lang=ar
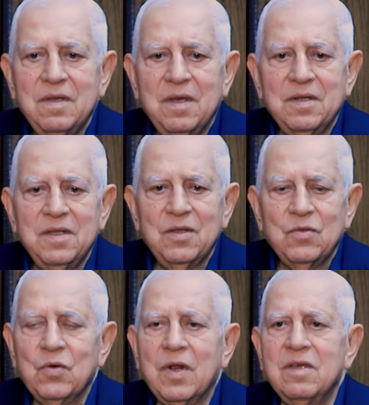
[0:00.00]
يعني
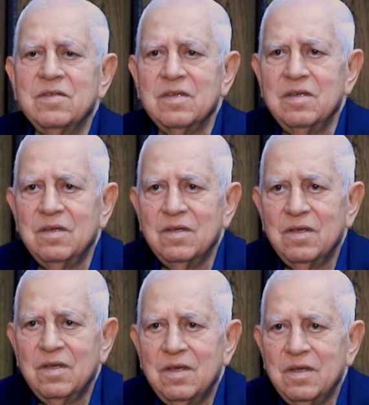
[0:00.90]
تراثي
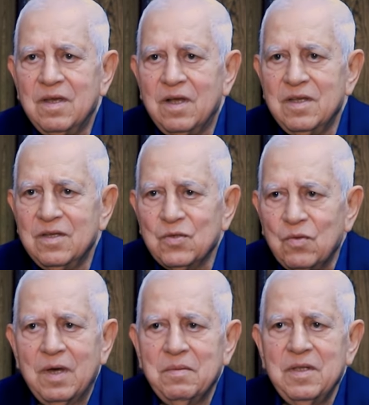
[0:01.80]
يعني
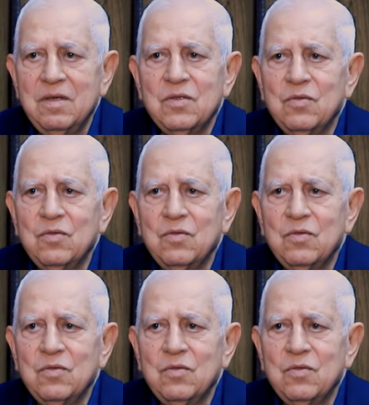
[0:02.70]
سوق حواليه